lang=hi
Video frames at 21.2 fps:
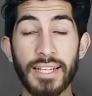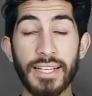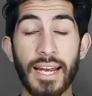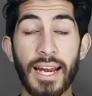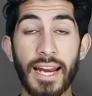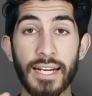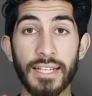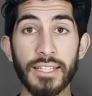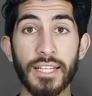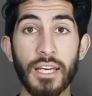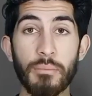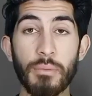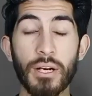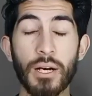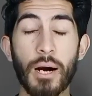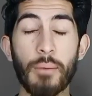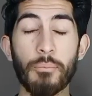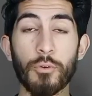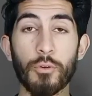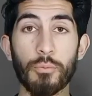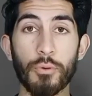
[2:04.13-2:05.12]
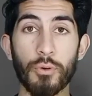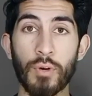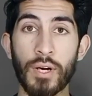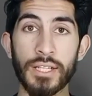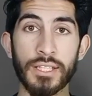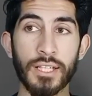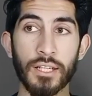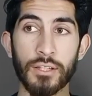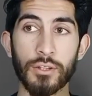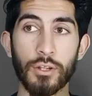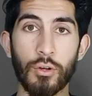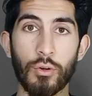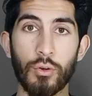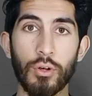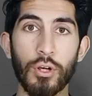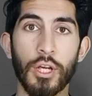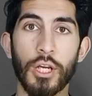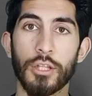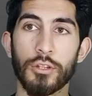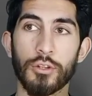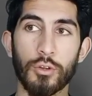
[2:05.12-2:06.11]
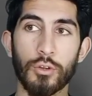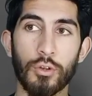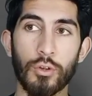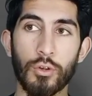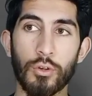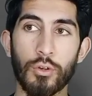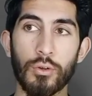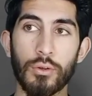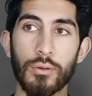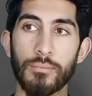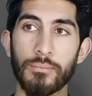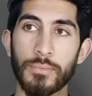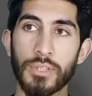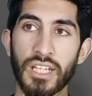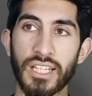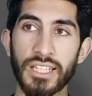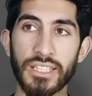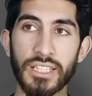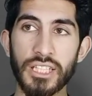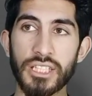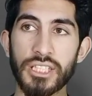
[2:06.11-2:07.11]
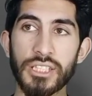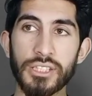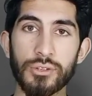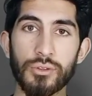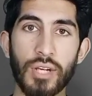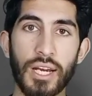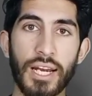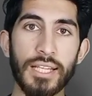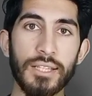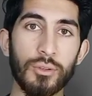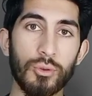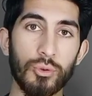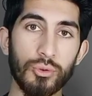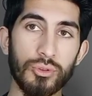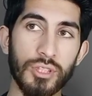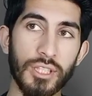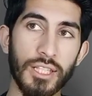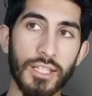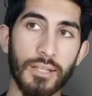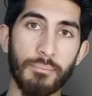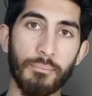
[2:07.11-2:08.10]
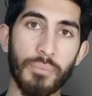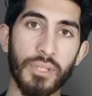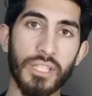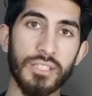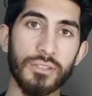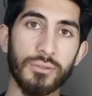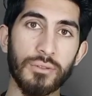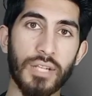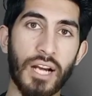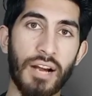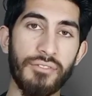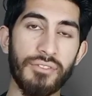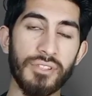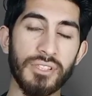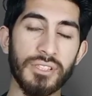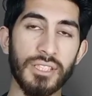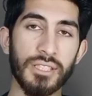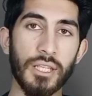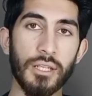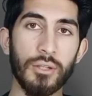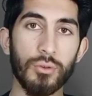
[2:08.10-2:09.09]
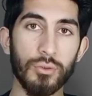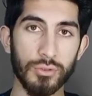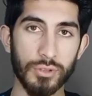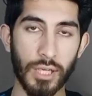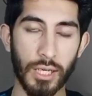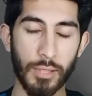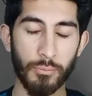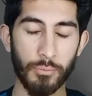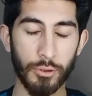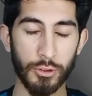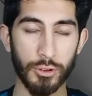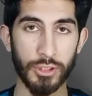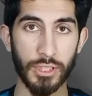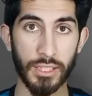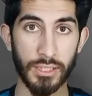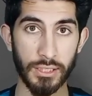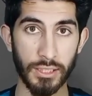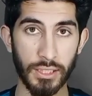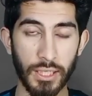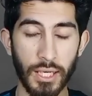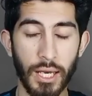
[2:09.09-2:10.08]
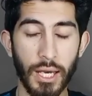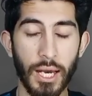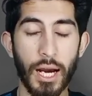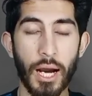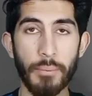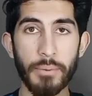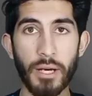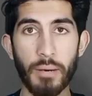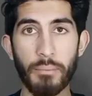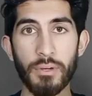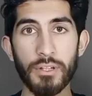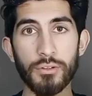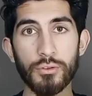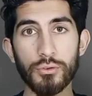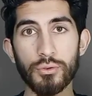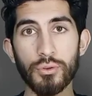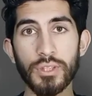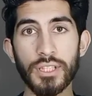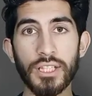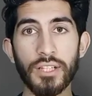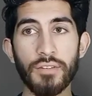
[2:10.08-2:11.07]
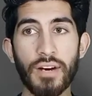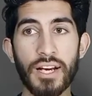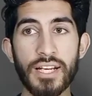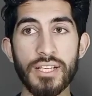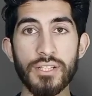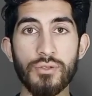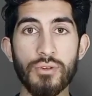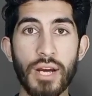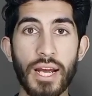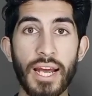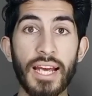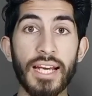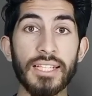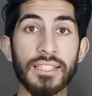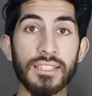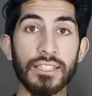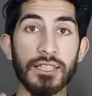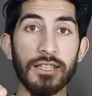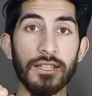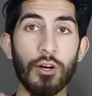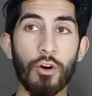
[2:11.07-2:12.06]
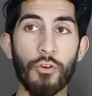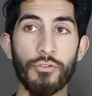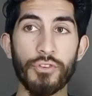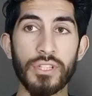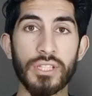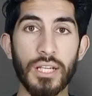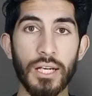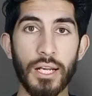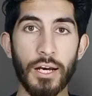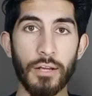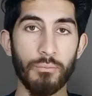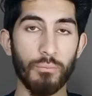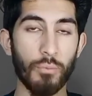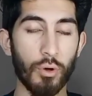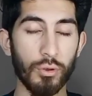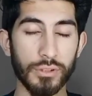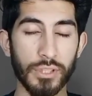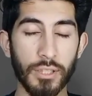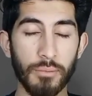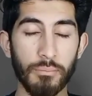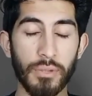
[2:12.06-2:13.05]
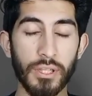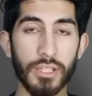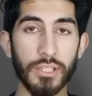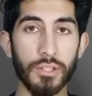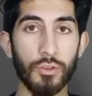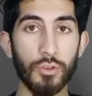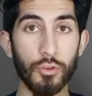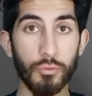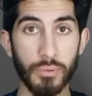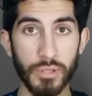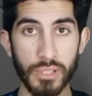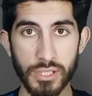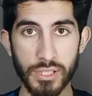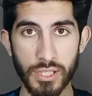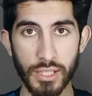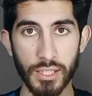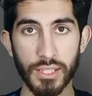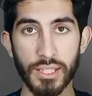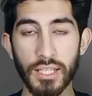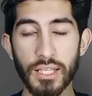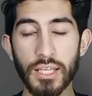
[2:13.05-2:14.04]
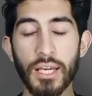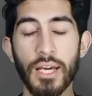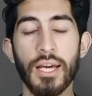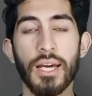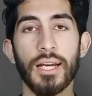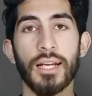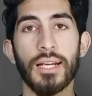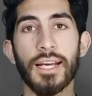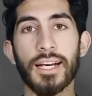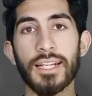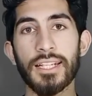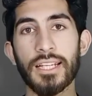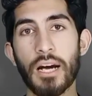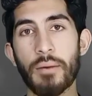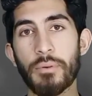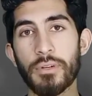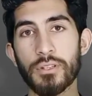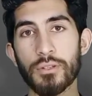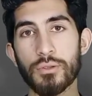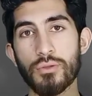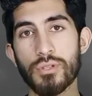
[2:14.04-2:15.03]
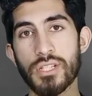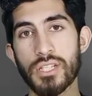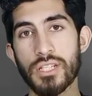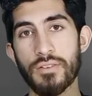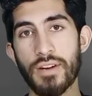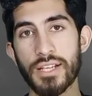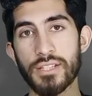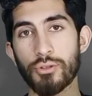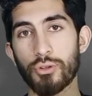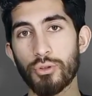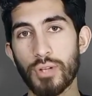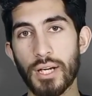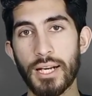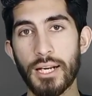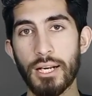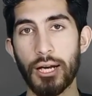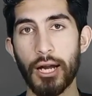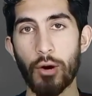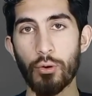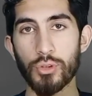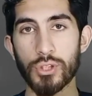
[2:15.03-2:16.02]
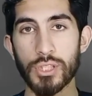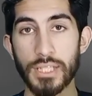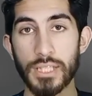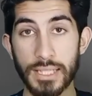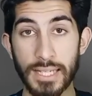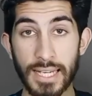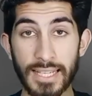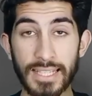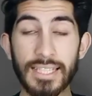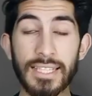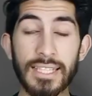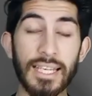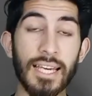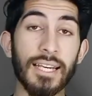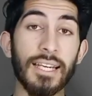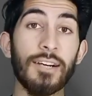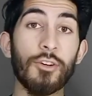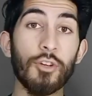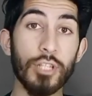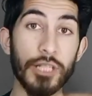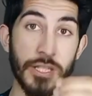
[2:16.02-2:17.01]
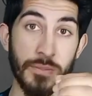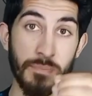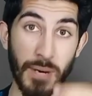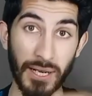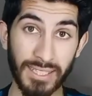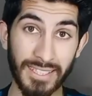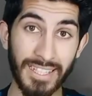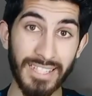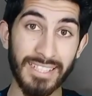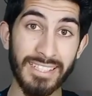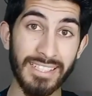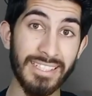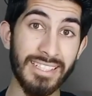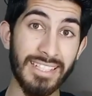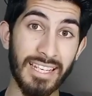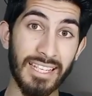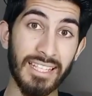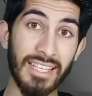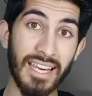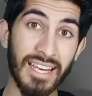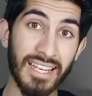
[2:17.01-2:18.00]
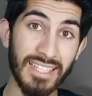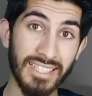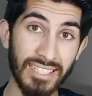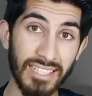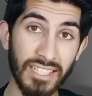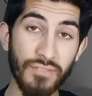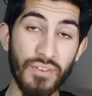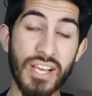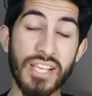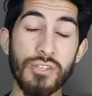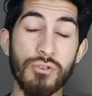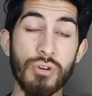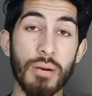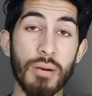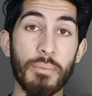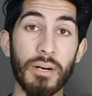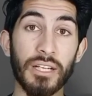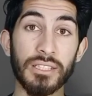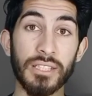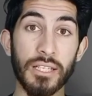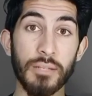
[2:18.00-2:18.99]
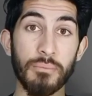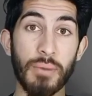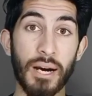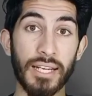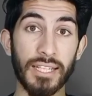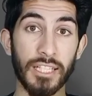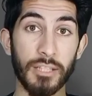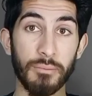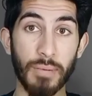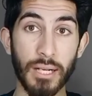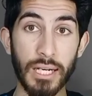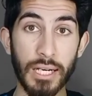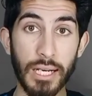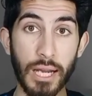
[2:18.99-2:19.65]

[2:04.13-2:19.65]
हाई एंड गेमिंग आपको प्रोवाइड करता हो तो ये चीज़ जो है दूसरी कंपनीज़ को काफ़ी ज़्यादा नुकसान पहुँचाती अब यहाँ पर दोस्तों ये डिवाइस जो है इसकी ऑफिशियल अनबॉक्सिंग बड़े यूट्यूबर्स ने की लेकिन यहाँ पर दोस्तों इस डिवाइस को जो है लॉन्च नहीं किया गया और एक्सपेक्टेशन यही है कि ये डिवाइस जो है पाकिस्तानी मार्केट में